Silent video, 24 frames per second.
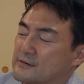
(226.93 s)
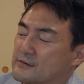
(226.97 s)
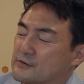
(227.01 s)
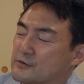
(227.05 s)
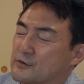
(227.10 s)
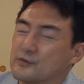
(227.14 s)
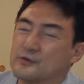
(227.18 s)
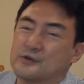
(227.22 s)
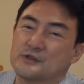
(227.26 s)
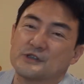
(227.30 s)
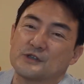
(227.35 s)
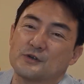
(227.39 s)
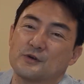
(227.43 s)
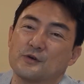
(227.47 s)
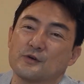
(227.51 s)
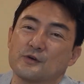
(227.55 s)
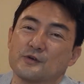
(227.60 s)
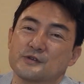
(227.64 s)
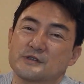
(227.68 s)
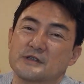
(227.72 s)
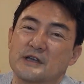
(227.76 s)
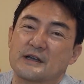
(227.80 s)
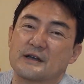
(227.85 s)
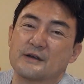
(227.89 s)
野口五
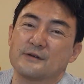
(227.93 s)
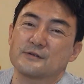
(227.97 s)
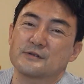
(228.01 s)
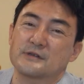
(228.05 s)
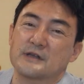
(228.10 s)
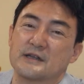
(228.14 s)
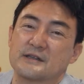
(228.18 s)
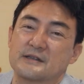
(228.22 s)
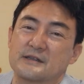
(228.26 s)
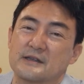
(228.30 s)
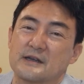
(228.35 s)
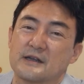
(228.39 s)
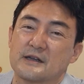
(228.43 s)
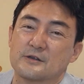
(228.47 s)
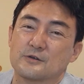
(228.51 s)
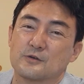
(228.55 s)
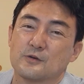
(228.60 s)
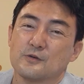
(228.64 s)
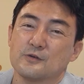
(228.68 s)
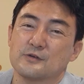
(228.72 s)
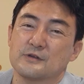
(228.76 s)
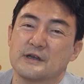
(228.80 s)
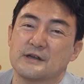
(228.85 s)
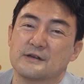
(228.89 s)
郎さんが歌ったら
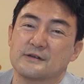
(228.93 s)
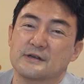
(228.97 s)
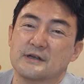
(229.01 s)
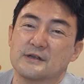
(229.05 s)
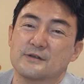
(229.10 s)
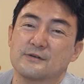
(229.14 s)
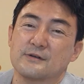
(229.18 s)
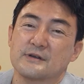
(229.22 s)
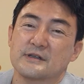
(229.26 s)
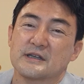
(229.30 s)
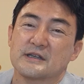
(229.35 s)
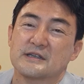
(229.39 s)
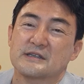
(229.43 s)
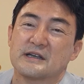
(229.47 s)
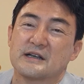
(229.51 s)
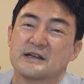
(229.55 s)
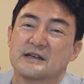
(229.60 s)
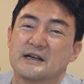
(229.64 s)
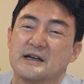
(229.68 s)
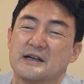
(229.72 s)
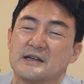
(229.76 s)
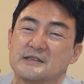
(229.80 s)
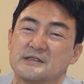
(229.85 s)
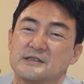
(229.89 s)
どうなるかと私は
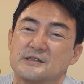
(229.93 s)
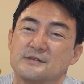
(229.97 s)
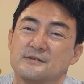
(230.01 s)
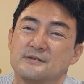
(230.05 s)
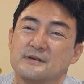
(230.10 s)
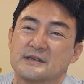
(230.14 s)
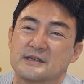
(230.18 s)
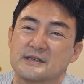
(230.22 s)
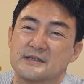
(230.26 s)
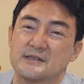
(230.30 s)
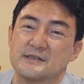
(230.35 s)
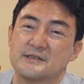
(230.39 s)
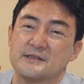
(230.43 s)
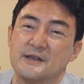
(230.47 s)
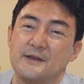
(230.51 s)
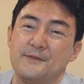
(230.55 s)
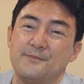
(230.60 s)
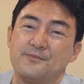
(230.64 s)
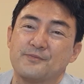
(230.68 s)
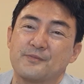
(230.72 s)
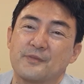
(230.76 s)
感じるわけですね。